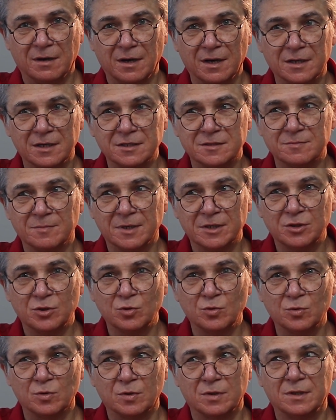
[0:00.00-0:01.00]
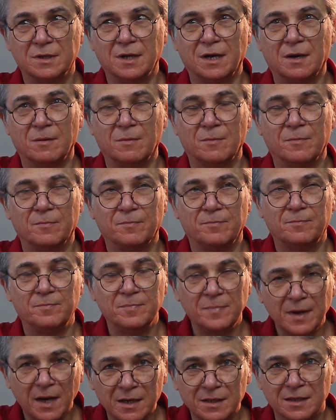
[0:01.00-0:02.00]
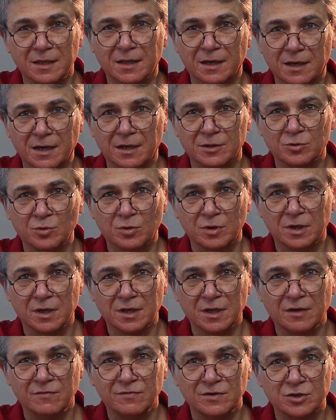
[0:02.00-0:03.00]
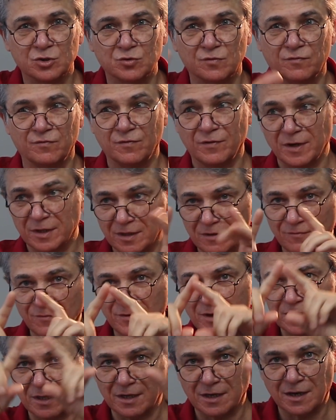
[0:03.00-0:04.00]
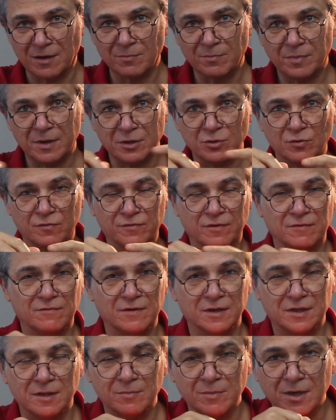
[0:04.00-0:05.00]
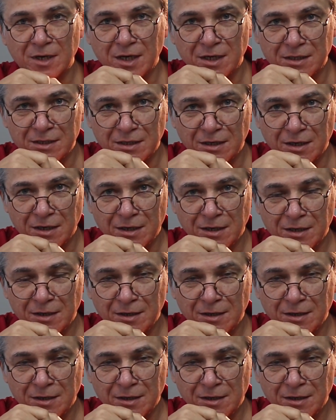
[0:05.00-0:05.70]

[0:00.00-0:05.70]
А я смотрю на пятна, которые я вижу в, в этой компоновке, в этом кадре.